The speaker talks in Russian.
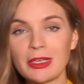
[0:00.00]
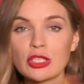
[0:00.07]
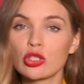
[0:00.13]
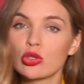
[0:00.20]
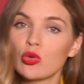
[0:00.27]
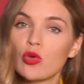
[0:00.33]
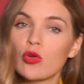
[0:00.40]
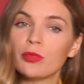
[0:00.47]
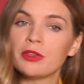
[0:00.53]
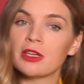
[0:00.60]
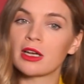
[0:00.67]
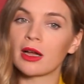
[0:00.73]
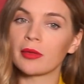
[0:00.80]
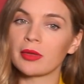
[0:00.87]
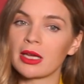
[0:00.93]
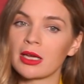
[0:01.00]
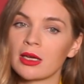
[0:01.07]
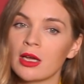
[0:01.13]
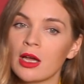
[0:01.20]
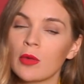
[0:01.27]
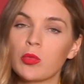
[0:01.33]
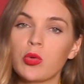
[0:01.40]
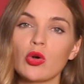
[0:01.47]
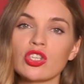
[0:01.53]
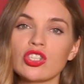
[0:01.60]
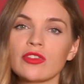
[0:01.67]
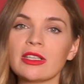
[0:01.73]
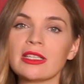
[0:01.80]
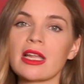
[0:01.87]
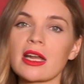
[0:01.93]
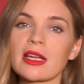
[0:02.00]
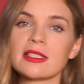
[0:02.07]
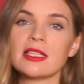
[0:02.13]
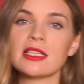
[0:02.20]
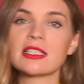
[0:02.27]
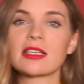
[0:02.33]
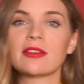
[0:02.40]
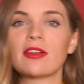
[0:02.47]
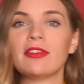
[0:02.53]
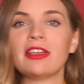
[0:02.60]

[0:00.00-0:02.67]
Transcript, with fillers: преступниками, почвой для российского